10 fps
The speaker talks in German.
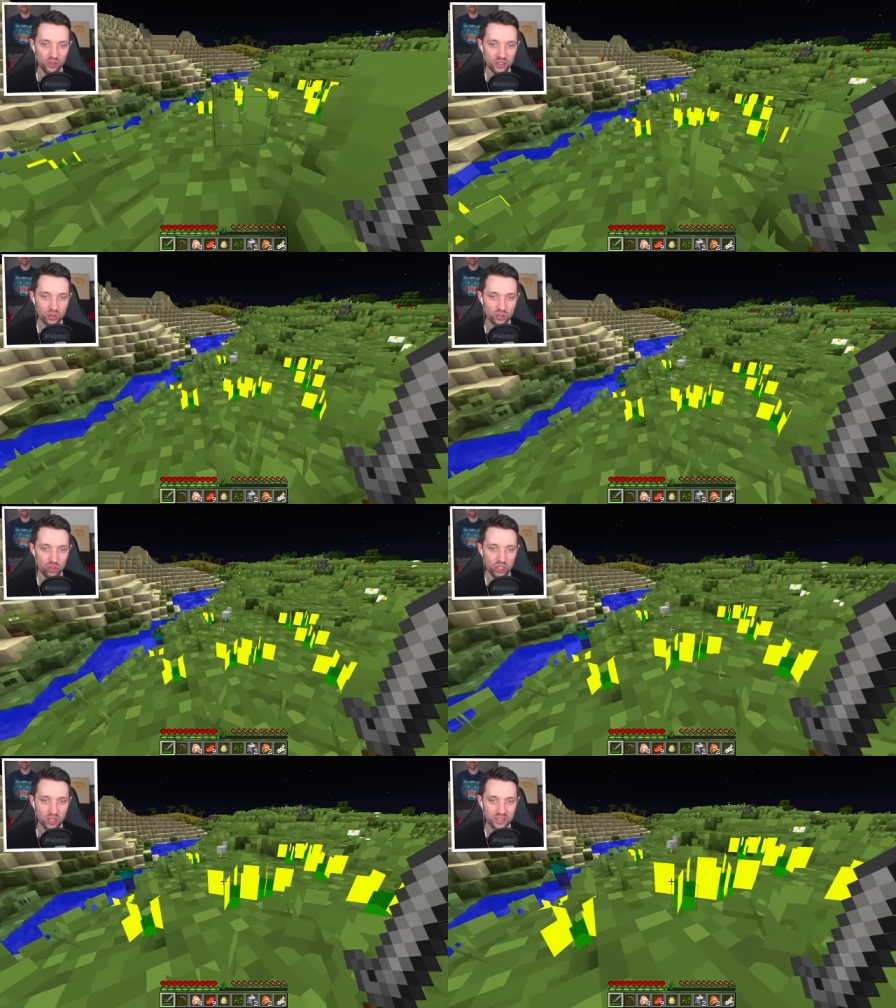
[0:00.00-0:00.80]
Wenn wir auf die
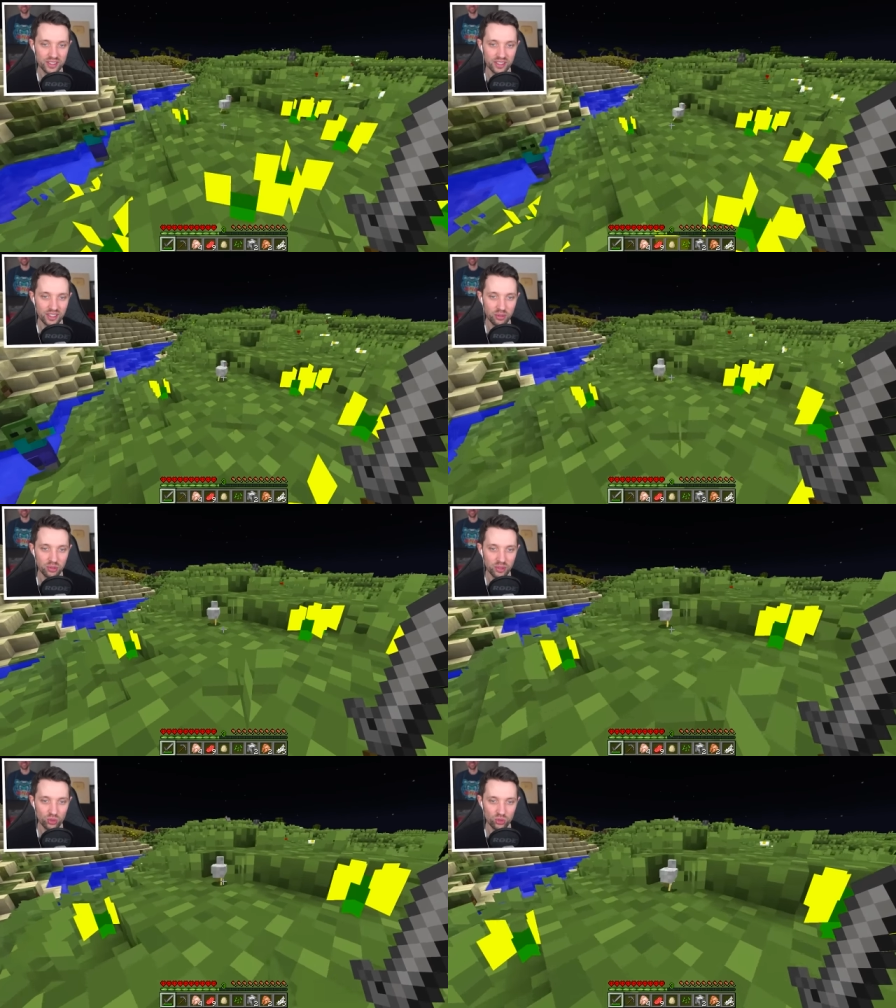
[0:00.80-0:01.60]
Schnauze kriegen, haben
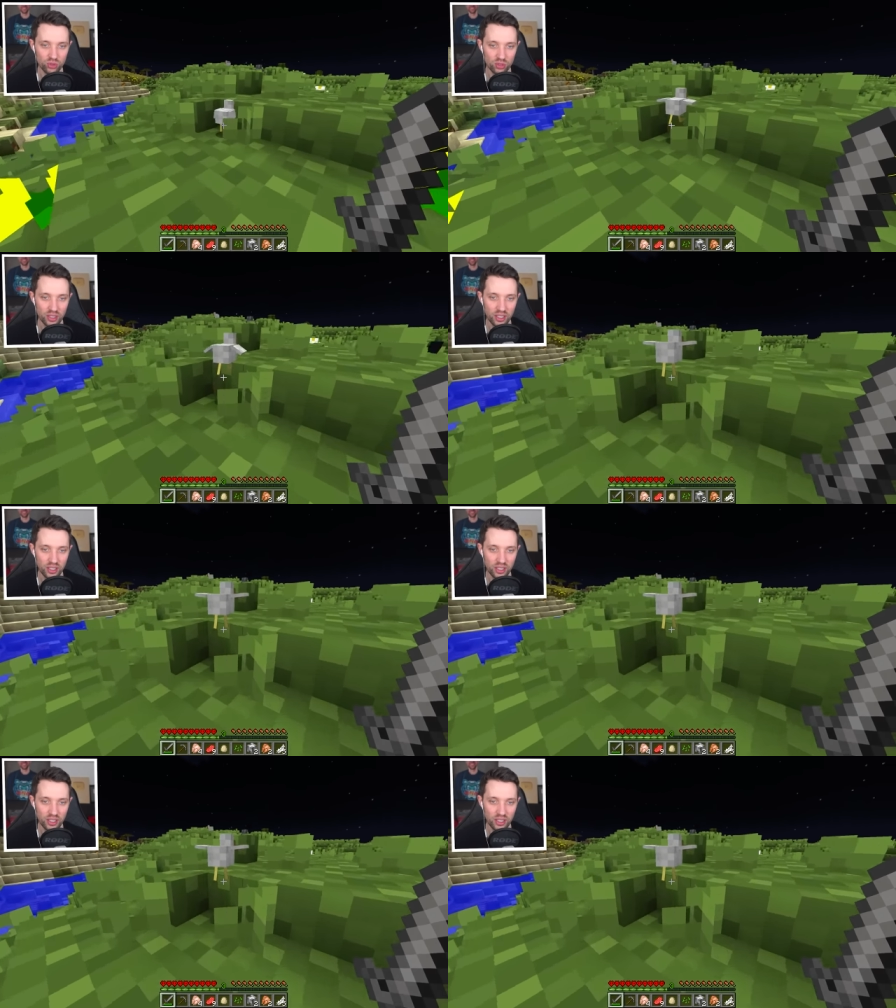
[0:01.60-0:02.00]
wir eine Rüstung.